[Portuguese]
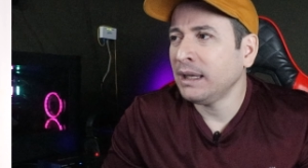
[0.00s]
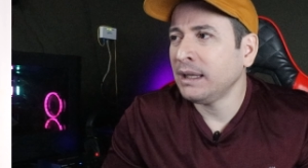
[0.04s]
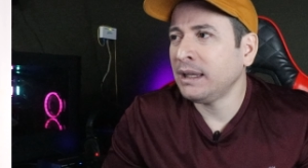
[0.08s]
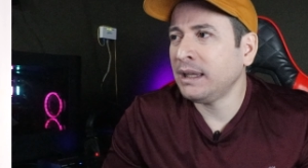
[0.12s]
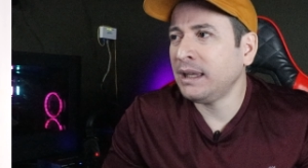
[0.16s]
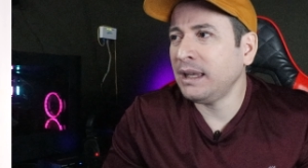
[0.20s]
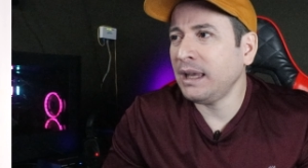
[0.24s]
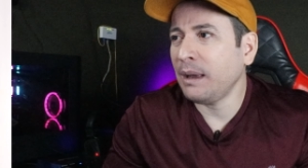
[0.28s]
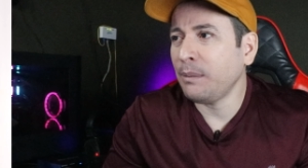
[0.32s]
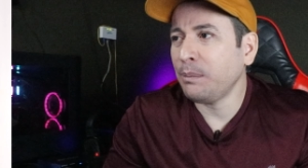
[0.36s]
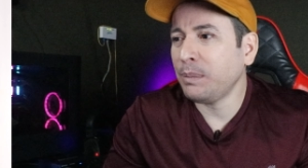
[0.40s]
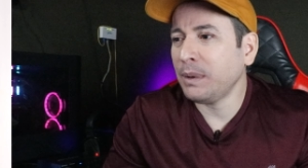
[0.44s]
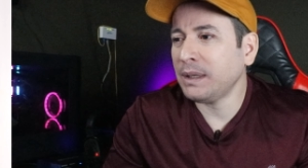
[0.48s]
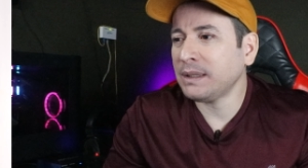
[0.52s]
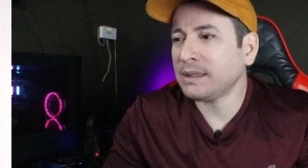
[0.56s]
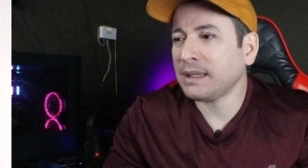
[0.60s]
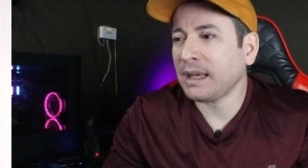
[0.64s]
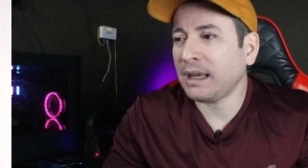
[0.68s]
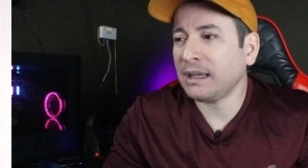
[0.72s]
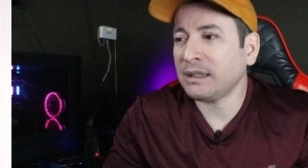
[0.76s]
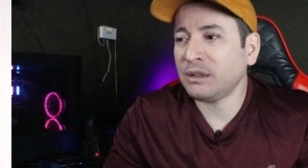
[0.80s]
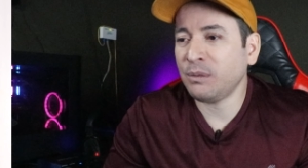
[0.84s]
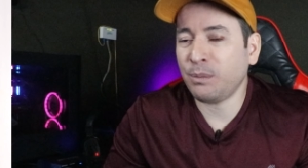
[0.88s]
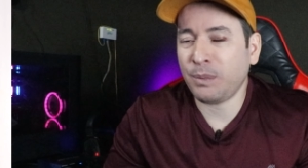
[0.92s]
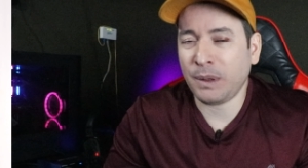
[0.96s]
Que
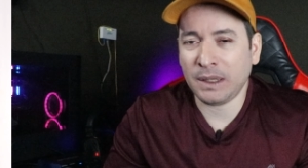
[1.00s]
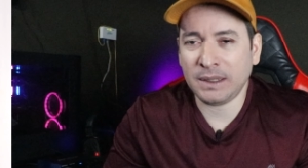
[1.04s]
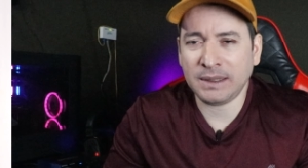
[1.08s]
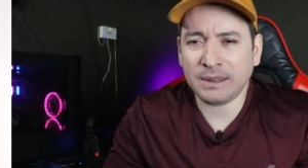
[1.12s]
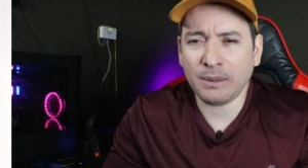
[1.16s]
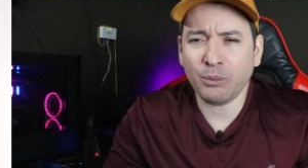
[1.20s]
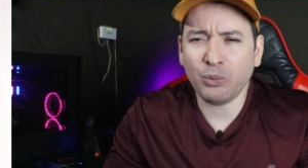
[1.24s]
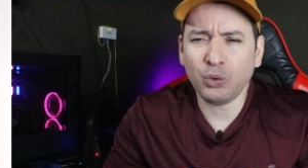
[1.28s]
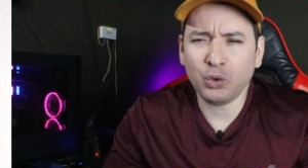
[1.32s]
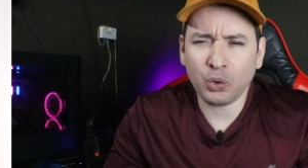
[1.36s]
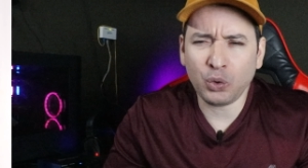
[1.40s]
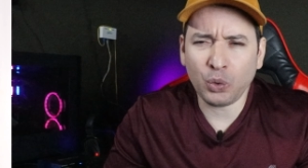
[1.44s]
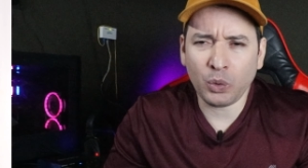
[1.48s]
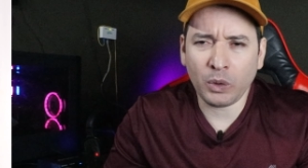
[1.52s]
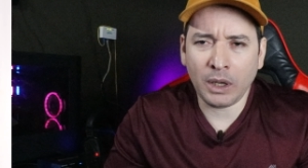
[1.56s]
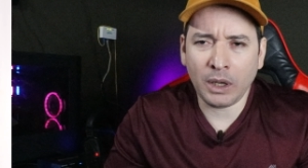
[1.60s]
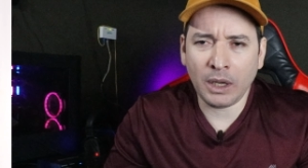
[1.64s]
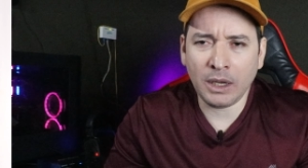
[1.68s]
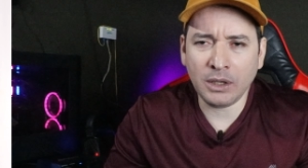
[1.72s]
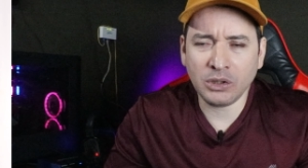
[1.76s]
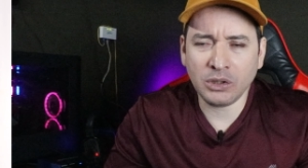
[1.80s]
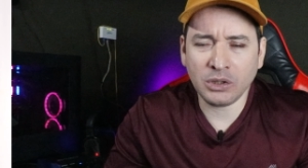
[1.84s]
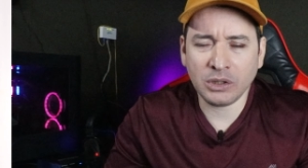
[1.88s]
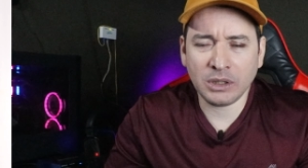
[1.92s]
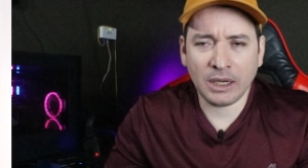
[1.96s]
apesar de parecer muito
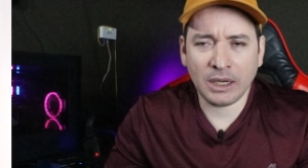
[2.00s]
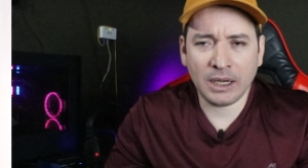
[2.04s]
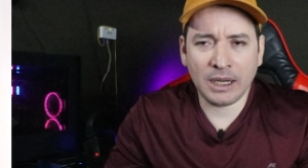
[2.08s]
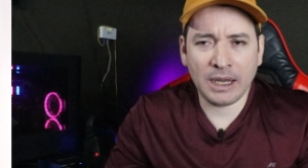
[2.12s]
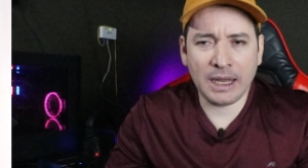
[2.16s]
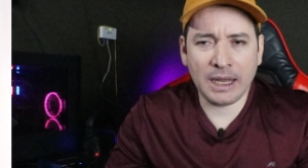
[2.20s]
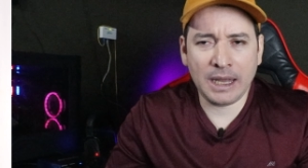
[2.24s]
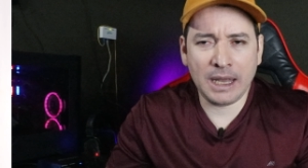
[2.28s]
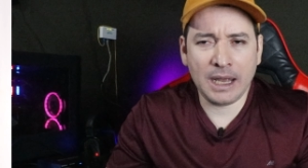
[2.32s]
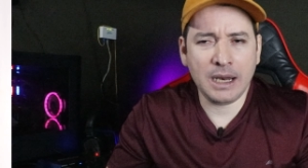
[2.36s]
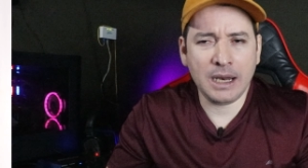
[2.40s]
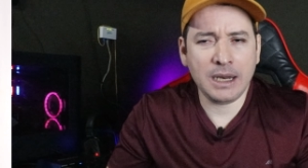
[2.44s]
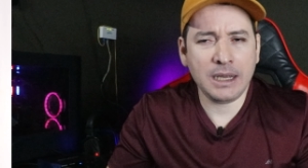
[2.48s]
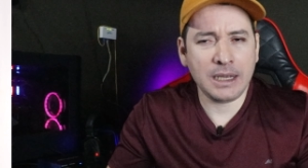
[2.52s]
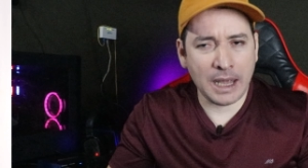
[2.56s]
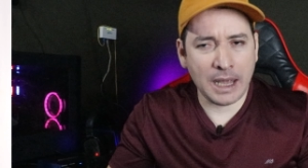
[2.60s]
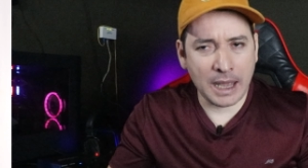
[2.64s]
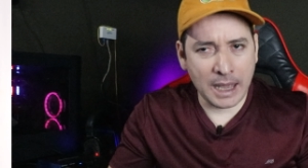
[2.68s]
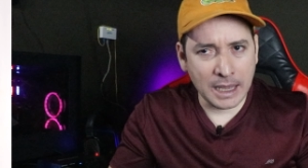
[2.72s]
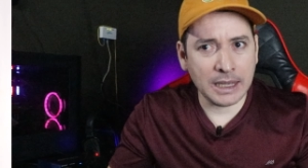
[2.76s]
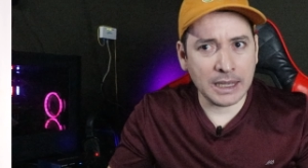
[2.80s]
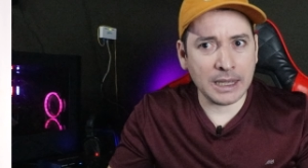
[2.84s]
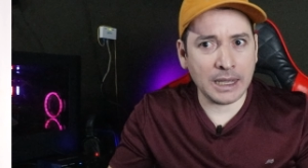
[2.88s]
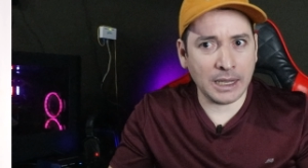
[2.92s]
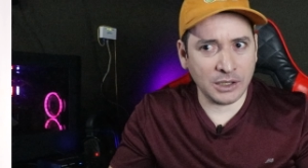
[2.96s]
quente, ele
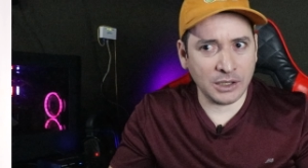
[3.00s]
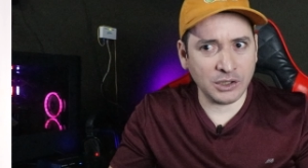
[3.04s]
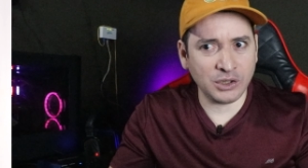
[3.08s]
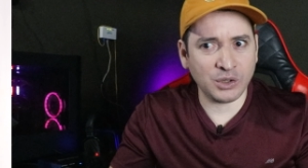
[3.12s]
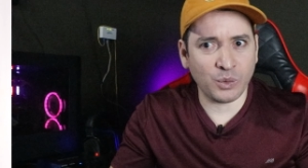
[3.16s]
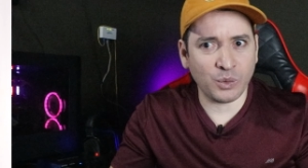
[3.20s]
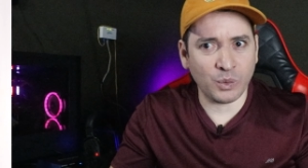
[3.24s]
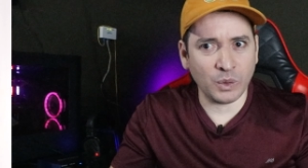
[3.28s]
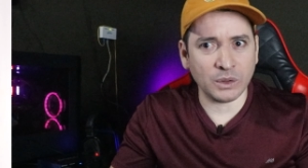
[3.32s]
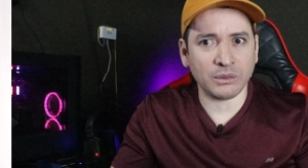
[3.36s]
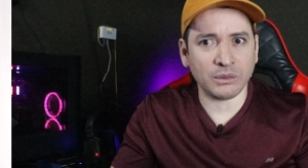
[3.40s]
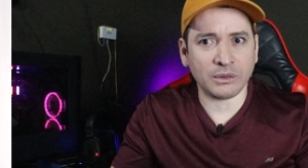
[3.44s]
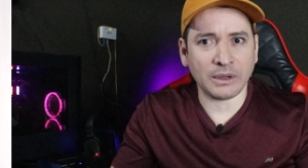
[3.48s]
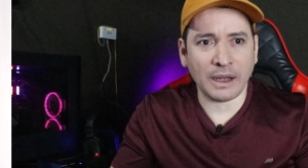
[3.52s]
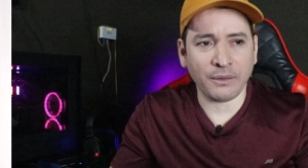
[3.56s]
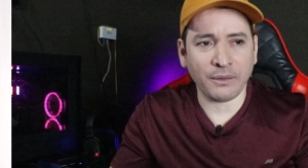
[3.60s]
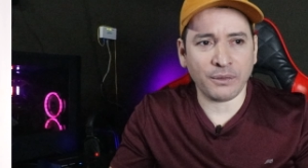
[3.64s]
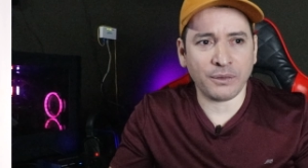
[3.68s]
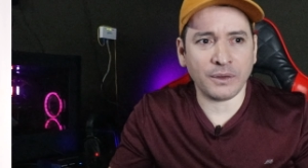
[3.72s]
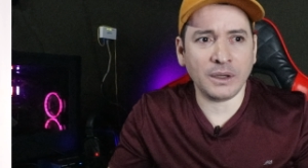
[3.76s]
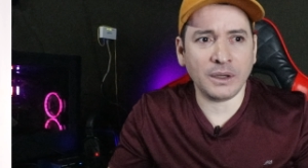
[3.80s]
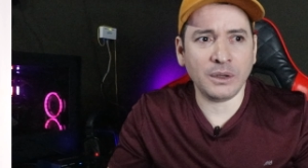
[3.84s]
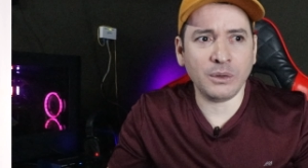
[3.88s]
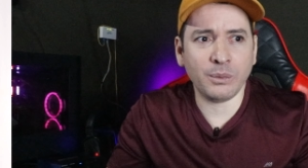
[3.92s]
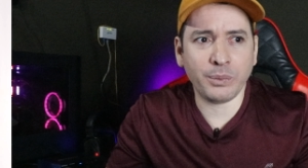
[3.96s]
é quente quando tá
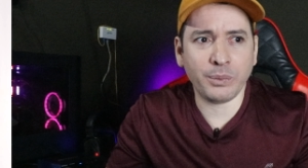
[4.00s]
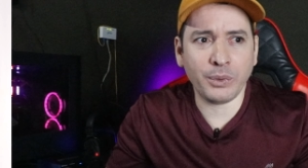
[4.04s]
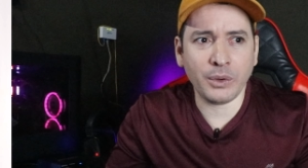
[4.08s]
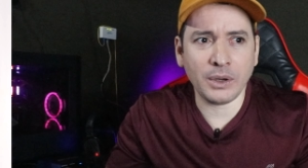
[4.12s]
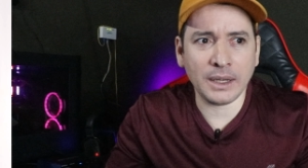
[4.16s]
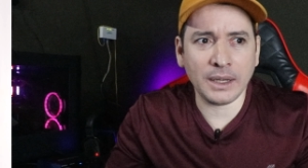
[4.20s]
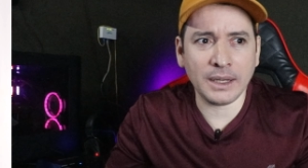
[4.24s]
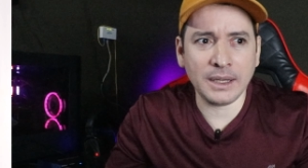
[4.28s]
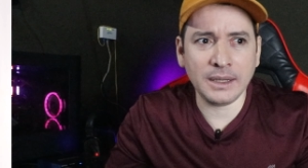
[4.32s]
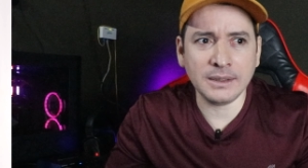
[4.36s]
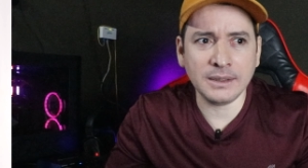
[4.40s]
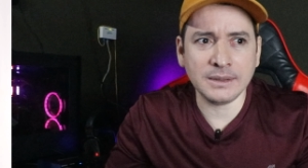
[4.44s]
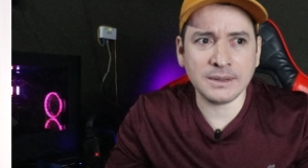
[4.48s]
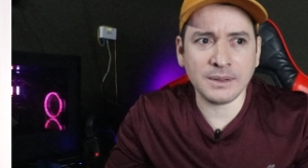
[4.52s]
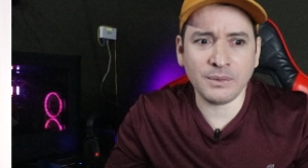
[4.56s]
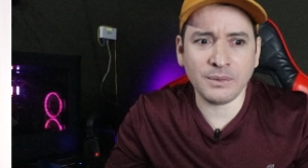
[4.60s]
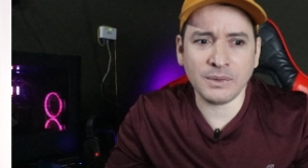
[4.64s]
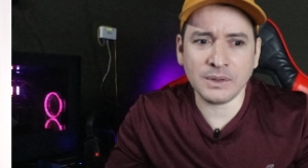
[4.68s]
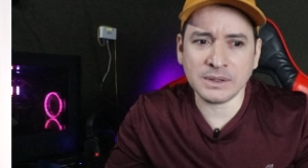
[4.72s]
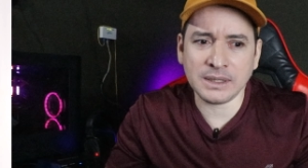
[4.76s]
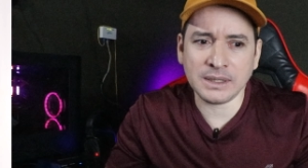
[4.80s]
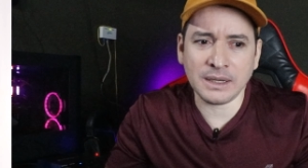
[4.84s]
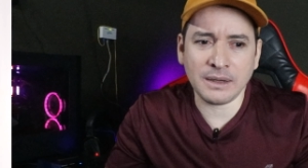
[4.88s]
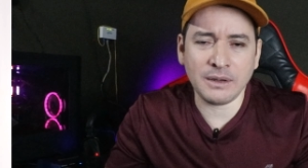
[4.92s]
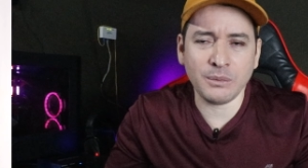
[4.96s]
frio, porém, se
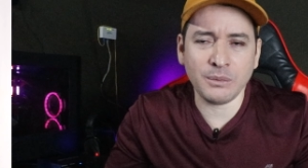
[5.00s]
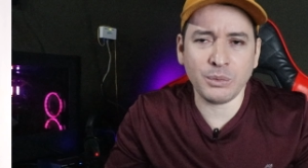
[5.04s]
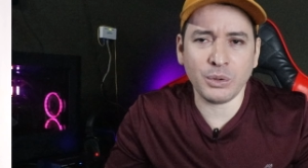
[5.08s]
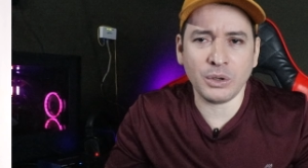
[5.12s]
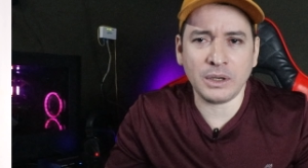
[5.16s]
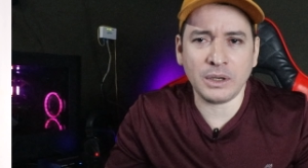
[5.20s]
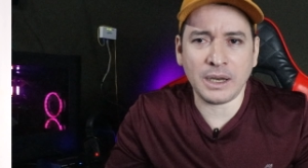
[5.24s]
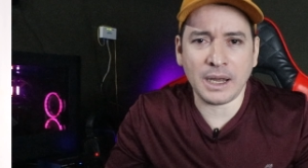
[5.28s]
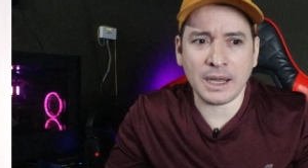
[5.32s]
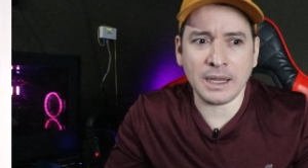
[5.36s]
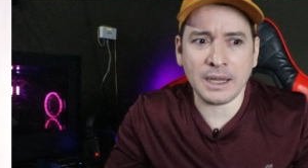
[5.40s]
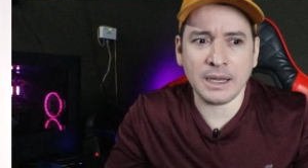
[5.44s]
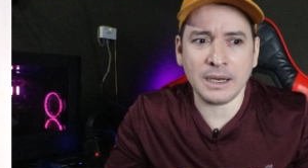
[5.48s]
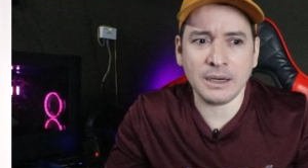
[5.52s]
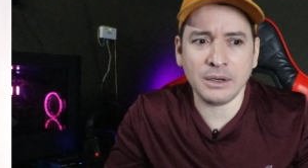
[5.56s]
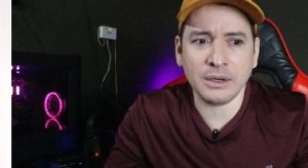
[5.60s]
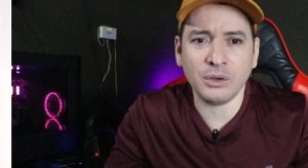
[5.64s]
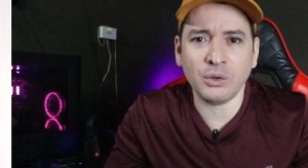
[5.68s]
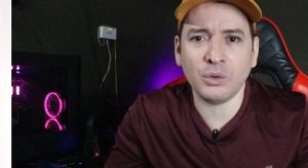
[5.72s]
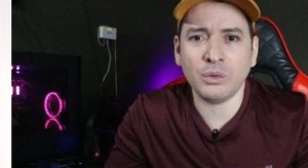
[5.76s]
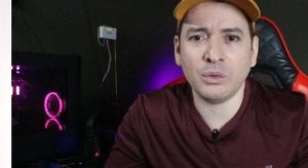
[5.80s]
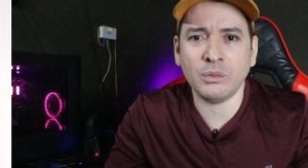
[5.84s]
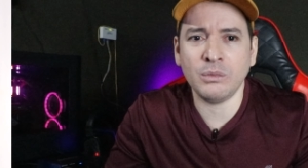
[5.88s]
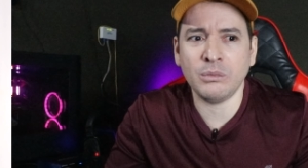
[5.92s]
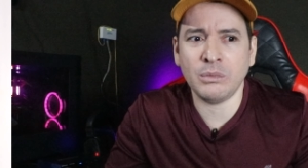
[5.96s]
você embrulhar
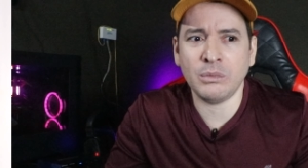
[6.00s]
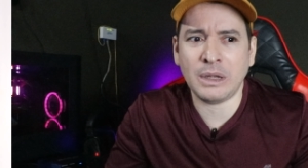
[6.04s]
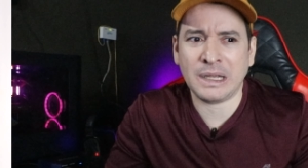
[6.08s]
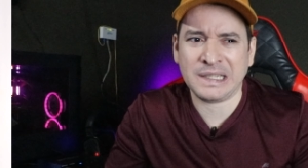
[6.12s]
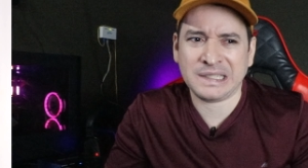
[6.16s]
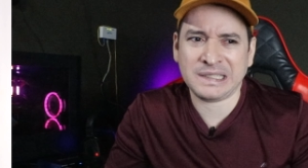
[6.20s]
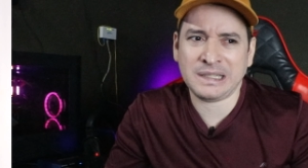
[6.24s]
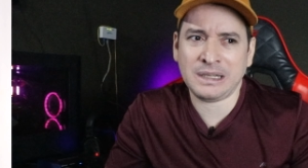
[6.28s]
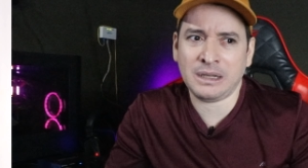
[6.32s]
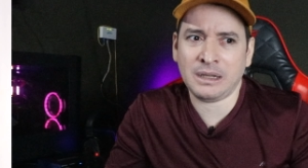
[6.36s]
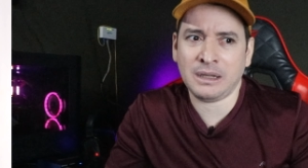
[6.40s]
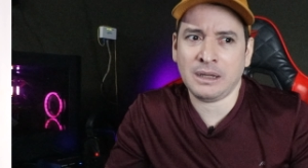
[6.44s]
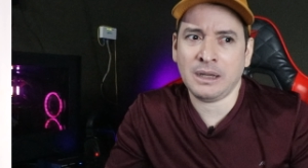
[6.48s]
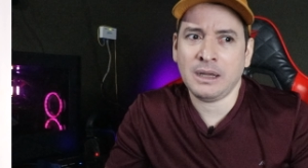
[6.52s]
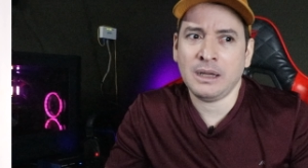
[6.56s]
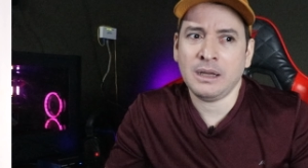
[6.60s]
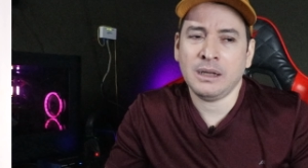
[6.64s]
ele assim